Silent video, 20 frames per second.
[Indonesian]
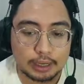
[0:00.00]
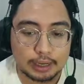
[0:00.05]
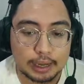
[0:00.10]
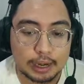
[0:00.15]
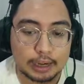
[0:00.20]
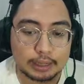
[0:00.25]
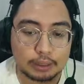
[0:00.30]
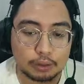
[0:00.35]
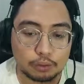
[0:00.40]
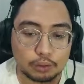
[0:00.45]

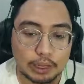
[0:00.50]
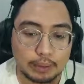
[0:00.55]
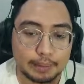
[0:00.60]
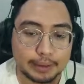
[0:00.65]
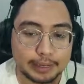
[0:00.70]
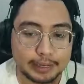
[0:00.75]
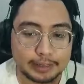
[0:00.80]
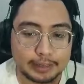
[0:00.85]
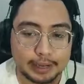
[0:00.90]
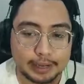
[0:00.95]
karakter utama
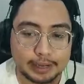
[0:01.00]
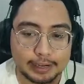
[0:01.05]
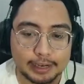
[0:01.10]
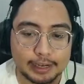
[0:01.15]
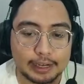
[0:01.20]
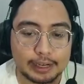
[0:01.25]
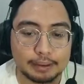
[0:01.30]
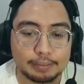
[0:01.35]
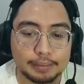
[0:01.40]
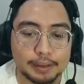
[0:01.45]
kita
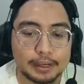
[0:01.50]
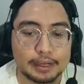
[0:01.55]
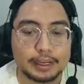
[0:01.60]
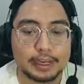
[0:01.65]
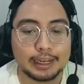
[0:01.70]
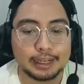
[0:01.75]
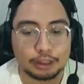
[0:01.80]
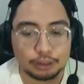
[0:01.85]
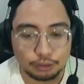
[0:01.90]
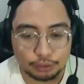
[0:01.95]
ini.
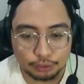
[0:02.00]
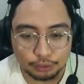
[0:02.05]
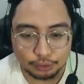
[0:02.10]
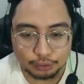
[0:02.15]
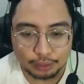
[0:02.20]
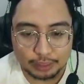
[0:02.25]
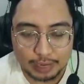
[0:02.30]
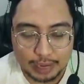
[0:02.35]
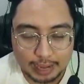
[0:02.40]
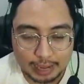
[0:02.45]

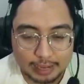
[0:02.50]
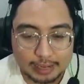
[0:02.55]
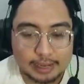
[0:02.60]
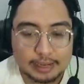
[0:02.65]
Begitu. Nah,